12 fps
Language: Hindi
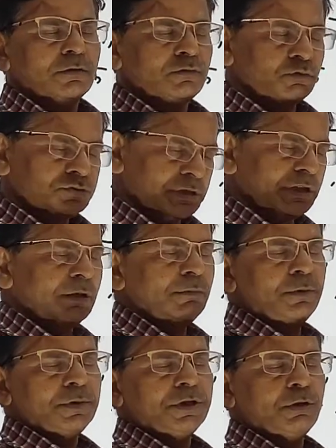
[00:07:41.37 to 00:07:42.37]
जो सेना
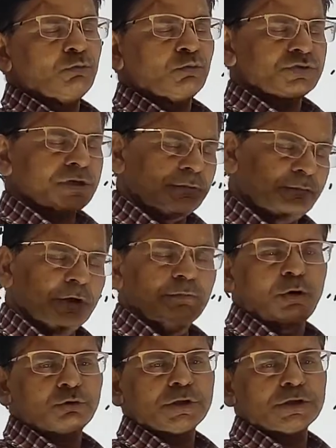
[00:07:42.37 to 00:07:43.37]
में भी थे उनसे
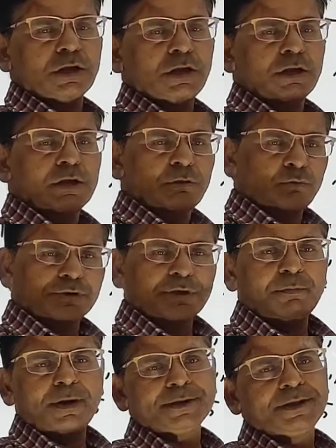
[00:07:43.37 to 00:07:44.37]
भेदभाव होता था उनके
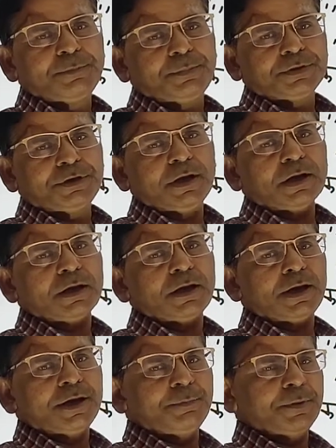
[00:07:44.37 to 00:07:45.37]
माथे पर तिलक
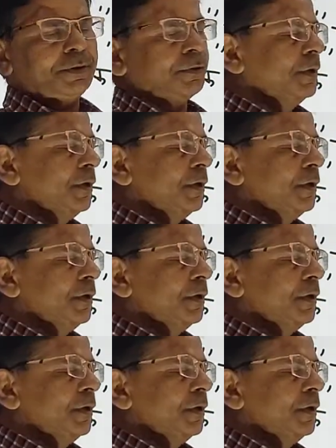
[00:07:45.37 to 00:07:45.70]
लगाने पर